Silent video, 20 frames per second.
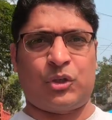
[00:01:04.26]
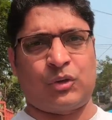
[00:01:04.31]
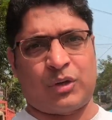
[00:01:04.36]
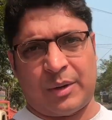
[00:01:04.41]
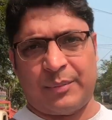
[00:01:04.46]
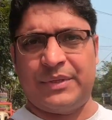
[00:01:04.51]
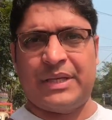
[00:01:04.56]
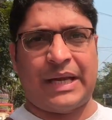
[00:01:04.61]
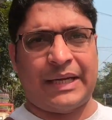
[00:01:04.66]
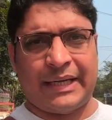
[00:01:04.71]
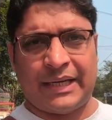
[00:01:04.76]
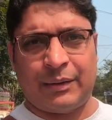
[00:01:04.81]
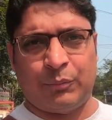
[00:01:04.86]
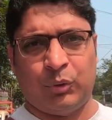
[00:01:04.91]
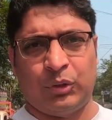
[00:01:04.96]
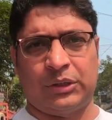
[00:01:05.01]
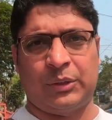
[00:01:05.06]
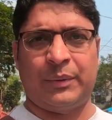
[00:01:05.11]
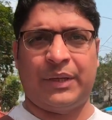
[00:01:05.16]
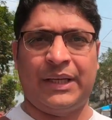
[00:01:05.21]
বছর আমি জানি এটা
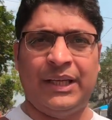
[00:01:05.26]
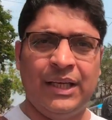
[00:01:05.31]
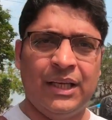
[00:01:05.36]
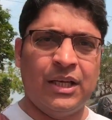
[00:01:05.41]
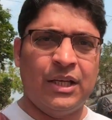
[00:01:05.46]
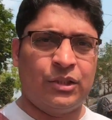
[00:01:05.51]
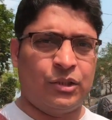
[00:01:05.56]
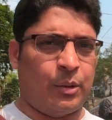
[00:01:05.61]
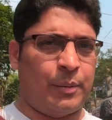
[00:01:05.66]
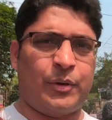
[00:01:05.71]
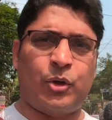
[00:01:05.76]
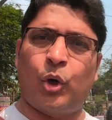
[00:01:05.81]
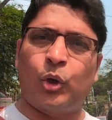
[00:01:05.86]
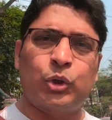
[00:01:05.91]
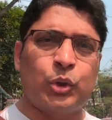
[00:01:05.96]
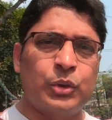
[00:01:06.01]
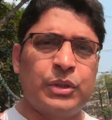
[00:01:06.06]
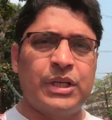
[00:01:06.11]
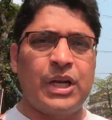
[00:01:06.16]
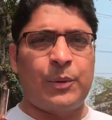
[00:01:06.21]
বলতে পারি তবে
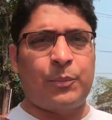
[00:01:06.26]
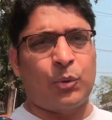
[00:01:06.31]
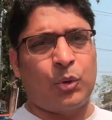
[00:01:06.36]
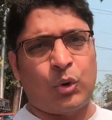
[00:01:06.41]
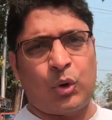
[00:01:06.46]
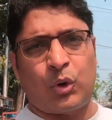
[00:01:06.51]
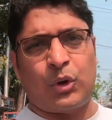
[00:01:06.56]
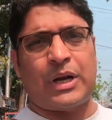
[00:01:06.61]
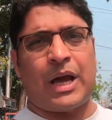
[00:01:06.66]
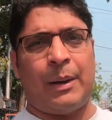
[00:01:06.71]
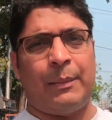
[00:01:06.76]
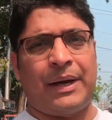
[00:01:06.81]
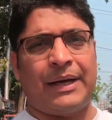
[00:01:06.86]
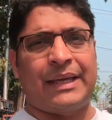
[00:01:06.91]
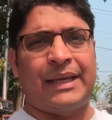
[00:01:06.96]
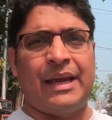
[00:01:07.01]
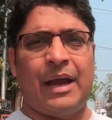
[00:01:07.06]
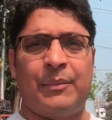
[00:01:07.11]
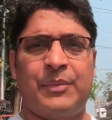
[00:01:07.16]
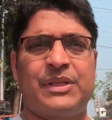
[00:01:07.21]
কতদিনের পুরনো ধাবা
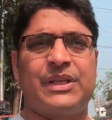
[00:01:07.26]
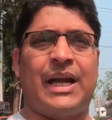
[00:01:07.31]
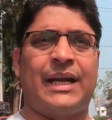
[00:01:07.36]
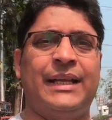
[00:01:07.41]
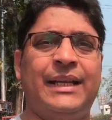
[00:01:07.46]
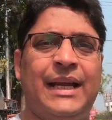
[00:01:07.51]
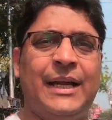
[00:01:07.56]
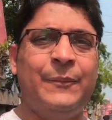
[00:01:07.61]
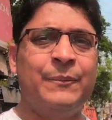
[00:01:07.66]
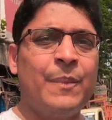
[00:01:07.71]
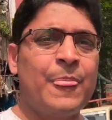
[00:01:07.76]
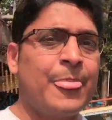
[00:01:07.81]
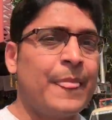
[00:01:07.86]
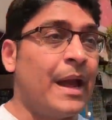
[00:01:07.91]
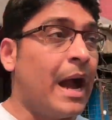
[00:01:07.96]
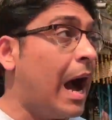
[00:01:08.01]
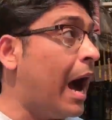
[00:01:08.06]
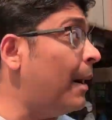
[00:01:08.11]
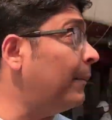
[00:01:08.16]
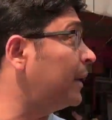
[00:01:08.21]
কি আমি জানি না
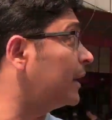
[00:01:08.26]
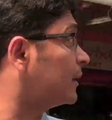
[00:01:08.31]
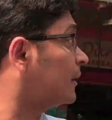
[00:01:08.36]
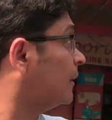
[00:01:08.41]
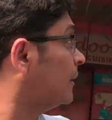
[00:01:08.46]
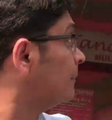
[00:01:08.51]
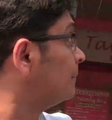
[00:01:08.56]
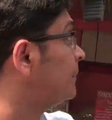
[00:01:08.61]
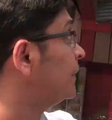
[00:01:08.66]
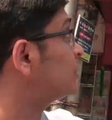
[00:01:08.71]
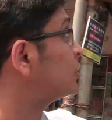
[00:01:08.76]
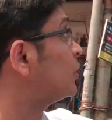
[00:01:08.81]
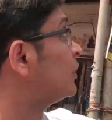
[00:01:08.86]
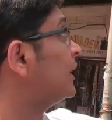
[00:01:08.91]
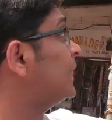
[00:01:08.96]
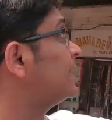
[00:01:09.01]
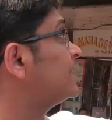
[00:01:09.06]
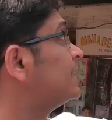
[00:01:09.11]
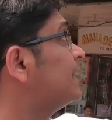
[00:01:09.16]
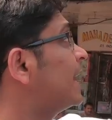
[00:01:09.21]
আমার
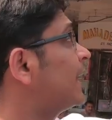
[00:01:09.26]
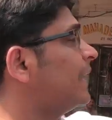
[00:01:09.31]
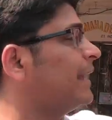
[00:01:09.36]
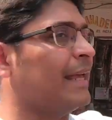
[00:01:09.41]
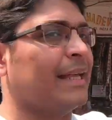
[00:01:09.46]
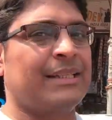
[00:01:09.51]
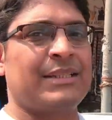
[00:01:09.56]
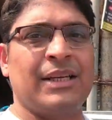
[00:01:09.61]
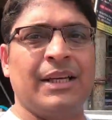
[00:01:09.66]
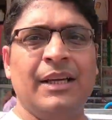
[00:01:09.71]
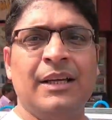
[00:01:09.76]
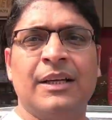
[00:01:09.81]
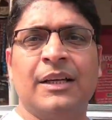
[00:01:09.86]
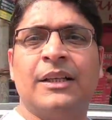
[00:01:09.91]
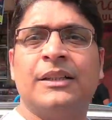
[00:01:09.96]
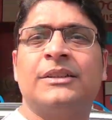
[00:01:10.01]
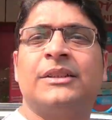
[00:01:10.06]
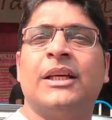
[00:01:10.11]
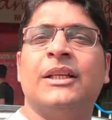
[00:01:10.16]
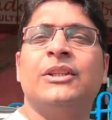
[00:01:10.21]
পিছনে এই যে দেখা যাচ্ছে
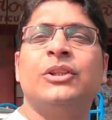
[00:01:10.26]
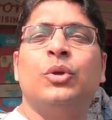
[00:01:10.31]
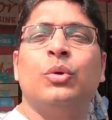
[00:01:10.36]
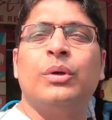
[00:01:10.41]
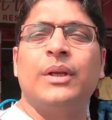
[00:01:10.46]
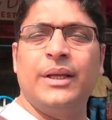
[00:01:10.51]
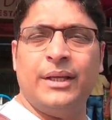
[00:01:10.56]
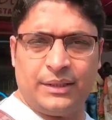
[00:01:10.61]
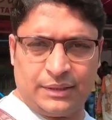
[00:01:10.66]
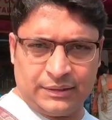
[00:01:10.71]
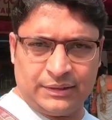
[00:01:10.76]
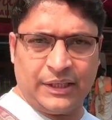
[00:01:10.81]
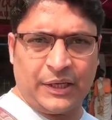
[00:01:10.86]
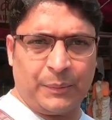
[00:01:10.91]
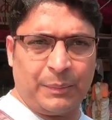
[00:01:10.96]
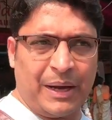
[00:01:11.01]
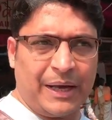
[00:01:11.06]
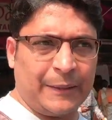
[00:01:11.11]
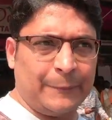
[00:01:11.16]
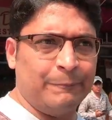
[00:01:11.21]
তন্দুরি
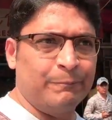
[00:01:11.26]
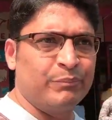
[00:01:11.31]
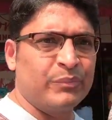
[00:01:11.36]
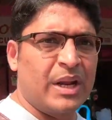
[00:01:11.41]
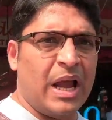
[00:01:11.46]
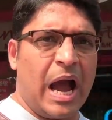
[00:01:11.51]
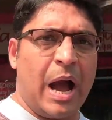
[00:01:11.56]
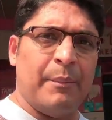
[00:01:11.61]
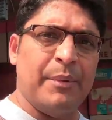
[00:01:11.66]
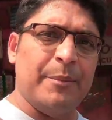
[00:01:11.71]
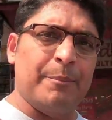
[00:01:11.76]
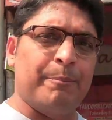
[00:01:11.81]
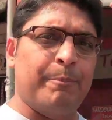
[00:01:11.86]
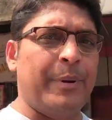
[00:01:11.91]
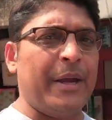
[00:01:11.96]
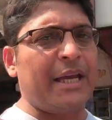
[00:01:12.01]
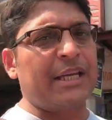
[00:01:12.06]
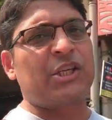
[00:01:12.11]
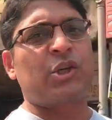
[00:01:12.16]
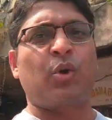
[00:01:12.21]
দরবার আমি
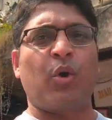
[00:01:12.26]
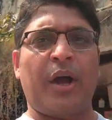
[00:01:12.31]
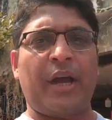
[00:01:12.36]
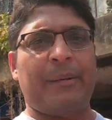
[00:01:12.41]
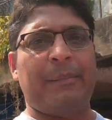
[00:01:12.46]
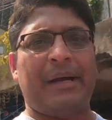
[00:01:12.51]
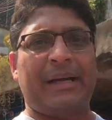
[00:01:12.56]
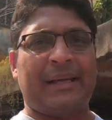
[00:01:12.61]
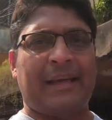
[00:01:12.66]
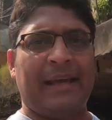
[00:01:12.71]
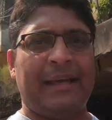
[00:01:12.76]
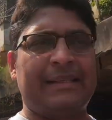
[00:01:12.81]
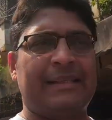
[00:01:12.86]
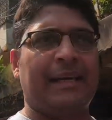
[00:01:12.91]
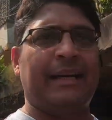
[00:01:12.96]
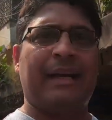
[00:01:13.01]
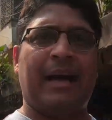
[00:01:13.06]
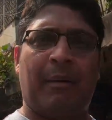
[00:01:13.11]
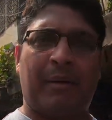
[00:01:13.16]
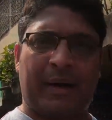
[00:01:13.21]
বেশ কয়েকবার
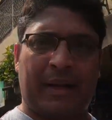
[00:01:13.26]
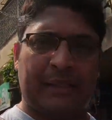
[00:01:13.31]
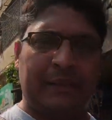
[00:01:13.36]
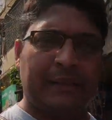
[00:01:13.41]
খেয়েছি এই ঢাবাটা